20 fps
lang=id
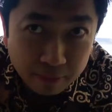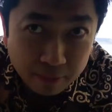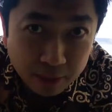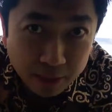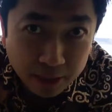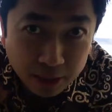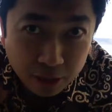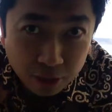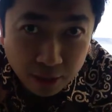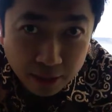
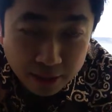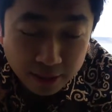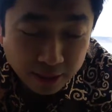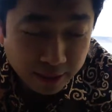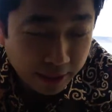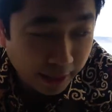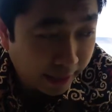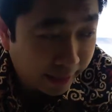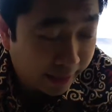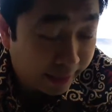misi sudah
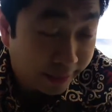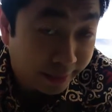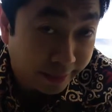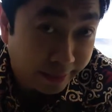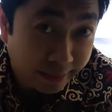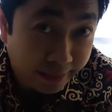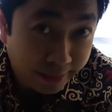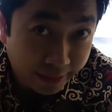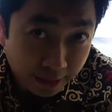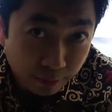selesai,
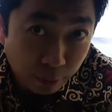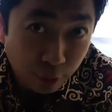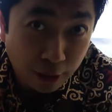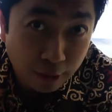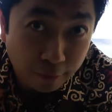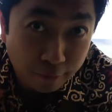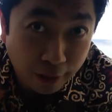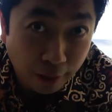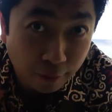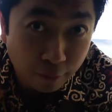kita pulang
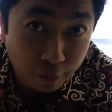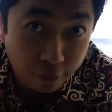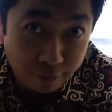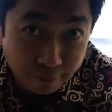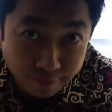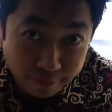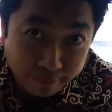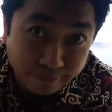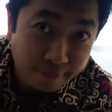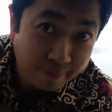ke
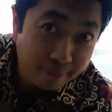Frankfurt.